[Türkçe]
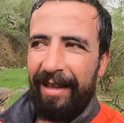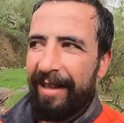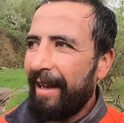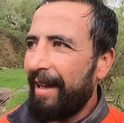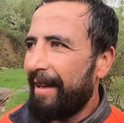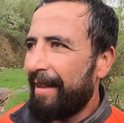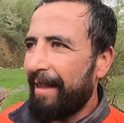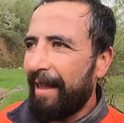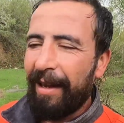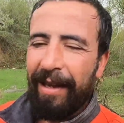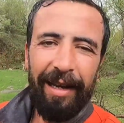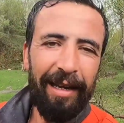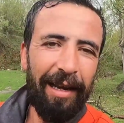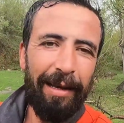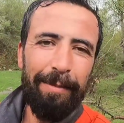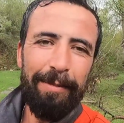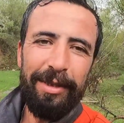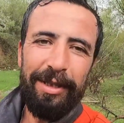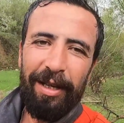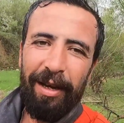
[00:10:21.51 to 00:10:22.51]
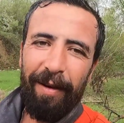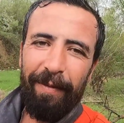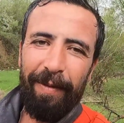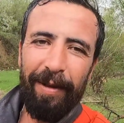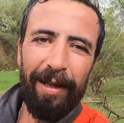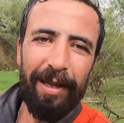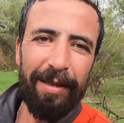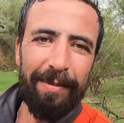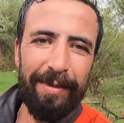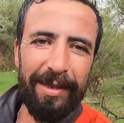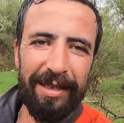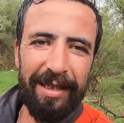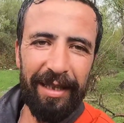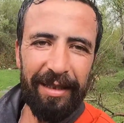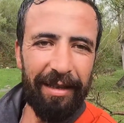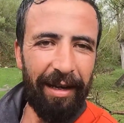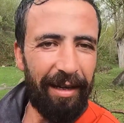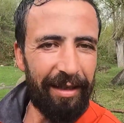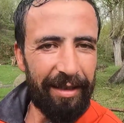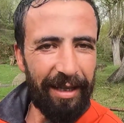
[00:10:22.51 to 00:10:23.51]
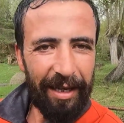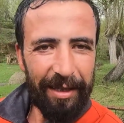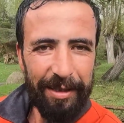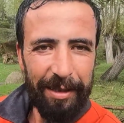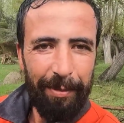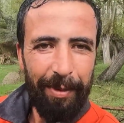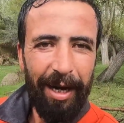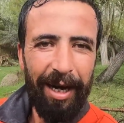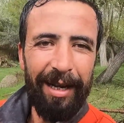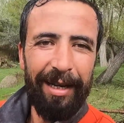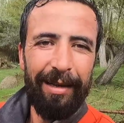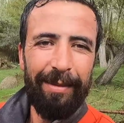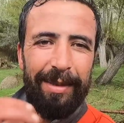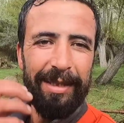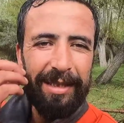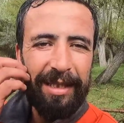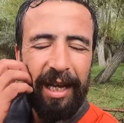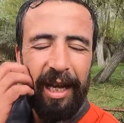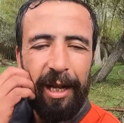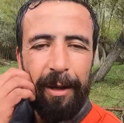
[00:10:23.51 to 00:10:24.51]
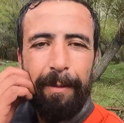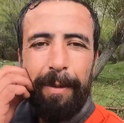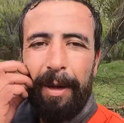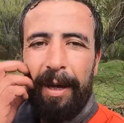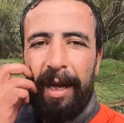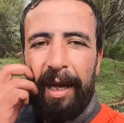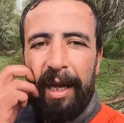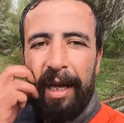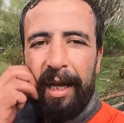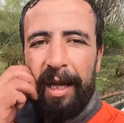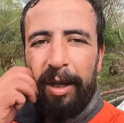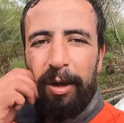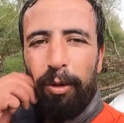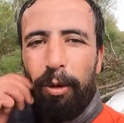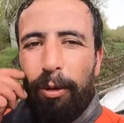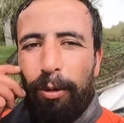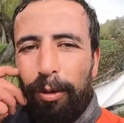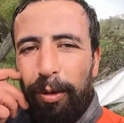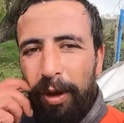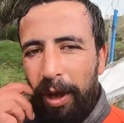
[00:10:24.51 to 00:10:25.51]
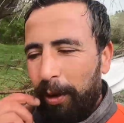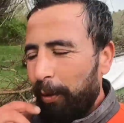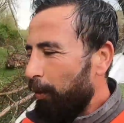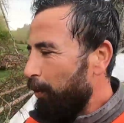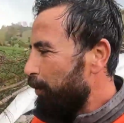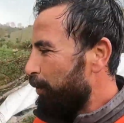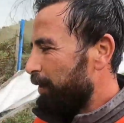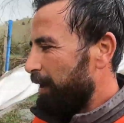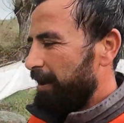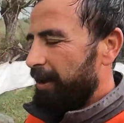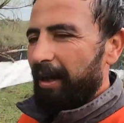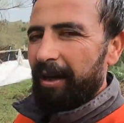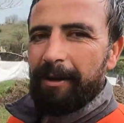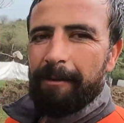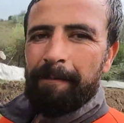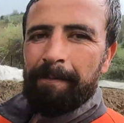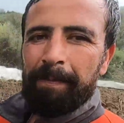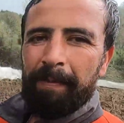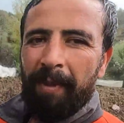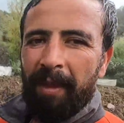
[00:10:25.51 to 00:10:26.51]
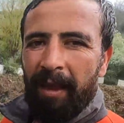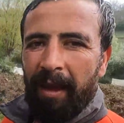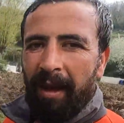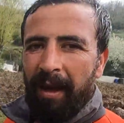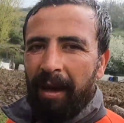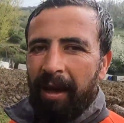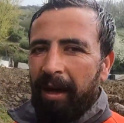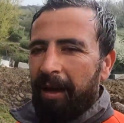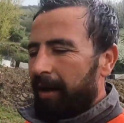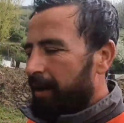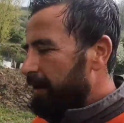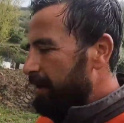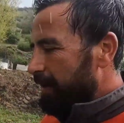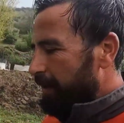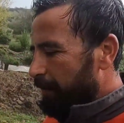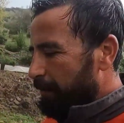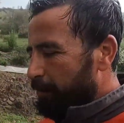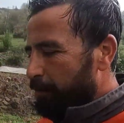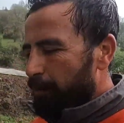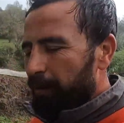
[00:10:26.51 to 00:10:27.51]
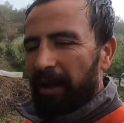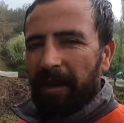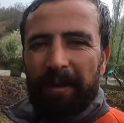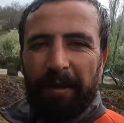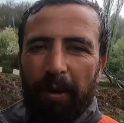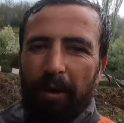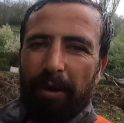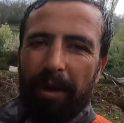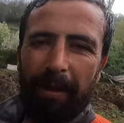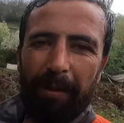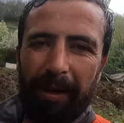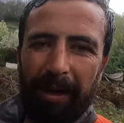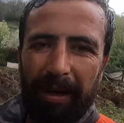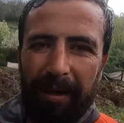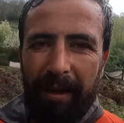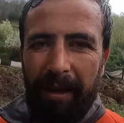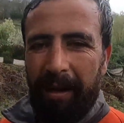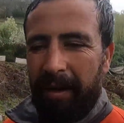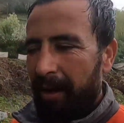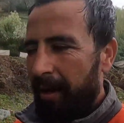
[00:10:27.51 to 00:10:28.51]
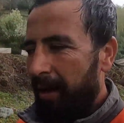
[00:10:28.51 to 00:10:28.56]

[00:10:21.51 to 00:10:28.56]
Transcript: Gelecek gelen misafirlerimiz de dağda yaşam ailemiz gelip yol düşen olursa da e, buraları görebilir.